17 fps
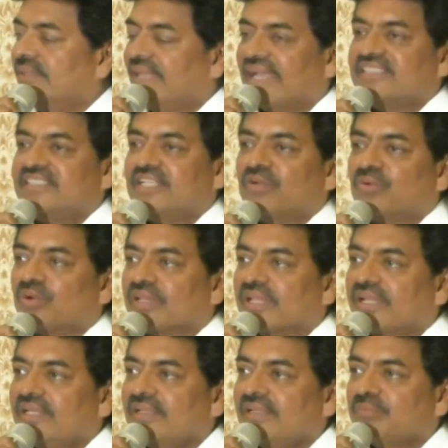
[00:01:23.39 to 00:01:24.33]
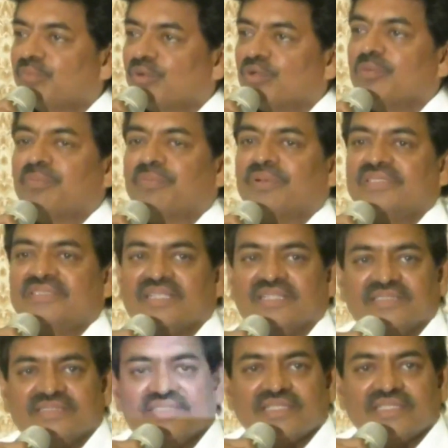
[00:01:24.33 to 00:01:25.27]
యాక్ట్ చేయకూడదని పునః
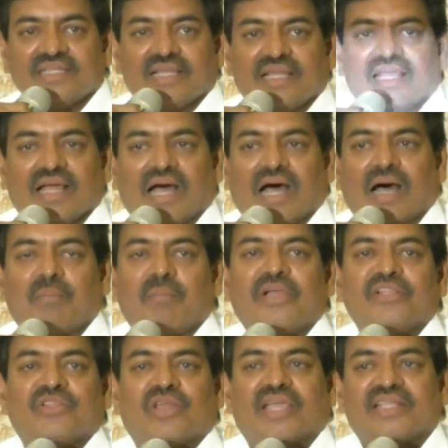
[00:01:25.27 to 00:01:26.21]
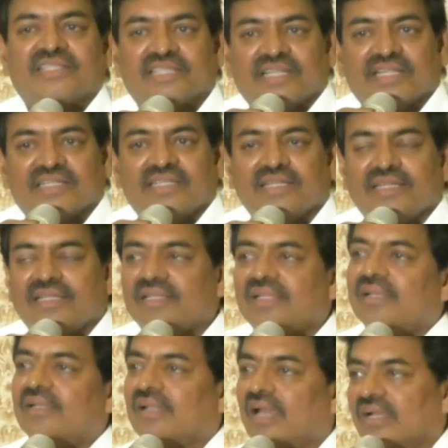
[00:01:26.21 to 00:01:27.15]
పరిశీలించి ఆ అమ్మాయితో యాక్ట్ చేయండి అంటే
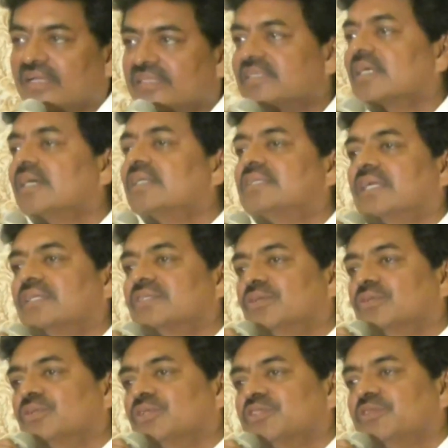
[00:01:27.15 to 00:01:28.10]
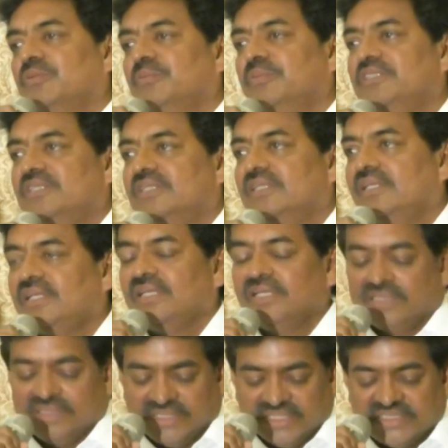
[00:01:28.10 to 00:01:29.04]
నాకు నిజంగా చాలా సంతోషం అనిపించింది
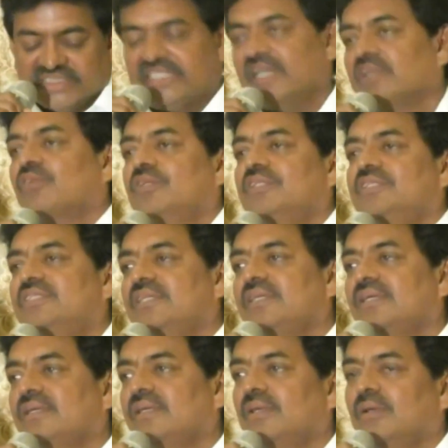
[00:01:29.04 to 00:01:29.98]
ఈ క్షణం నుంచి